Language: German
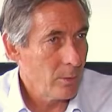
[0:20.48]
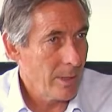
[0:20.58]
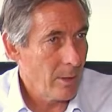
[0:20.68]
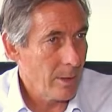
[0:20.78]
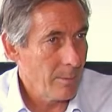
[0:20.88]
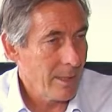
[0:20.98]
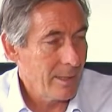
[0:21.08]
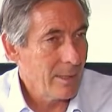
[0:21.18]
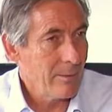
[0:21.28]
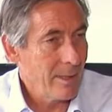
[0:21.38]
und auch im
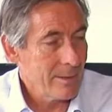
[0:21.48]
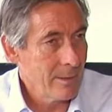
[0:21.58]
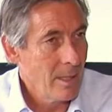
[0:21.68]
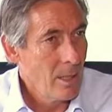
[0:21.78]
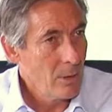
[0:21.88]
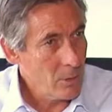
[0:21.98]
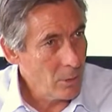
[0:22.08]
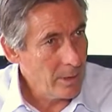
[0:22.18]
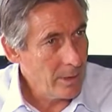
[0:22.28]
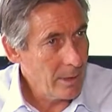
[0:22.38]
Kreditwesen,
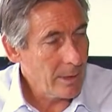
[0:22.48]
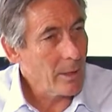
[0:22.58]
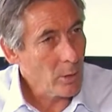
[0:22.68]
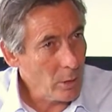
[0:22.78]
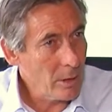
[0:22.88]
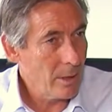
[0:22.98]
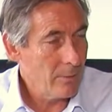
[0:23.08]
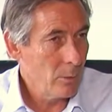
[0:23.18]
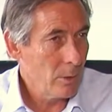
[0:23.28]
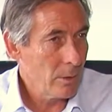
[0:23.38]
schon hier
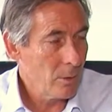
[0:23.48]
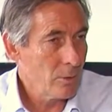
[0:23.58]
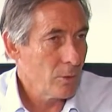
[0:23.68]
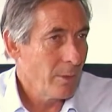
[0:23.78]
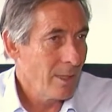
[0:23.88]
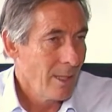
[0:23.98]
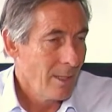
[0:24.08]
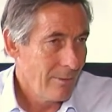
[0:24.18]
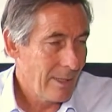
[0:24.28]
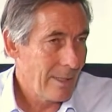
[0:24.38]
gegründet wurden und somit
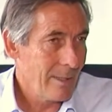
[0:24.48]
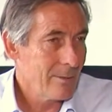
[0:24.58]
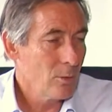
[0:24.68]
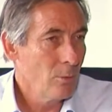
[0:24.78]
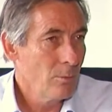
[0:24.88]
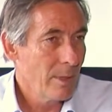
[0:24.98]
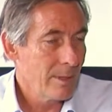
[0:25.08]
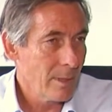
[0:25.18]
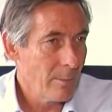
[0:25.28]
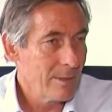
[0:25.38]
wirklich zum, ich
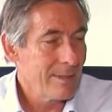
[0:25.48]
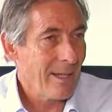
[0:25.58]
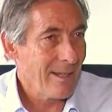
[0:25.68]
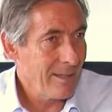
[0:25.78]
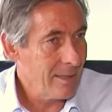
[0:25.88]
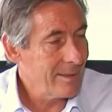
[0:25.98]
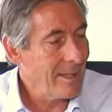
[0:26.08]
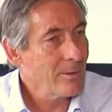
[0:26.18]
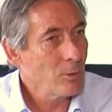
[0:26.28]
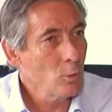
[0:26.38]
sage mal, der
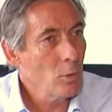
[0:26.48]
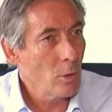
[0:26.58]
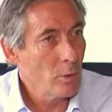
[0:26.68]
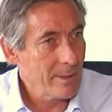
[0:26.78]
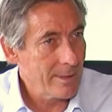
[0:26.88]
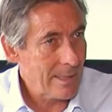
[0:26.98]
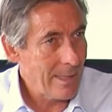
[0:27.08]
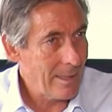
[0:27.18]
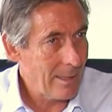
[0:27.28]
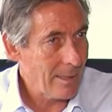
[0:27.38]
Textur unseres
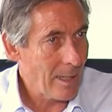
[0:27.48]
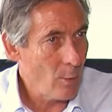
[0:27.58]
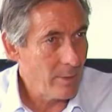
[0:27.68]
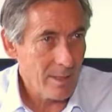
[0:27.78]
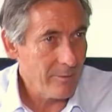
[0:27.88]
ländlichen Raumes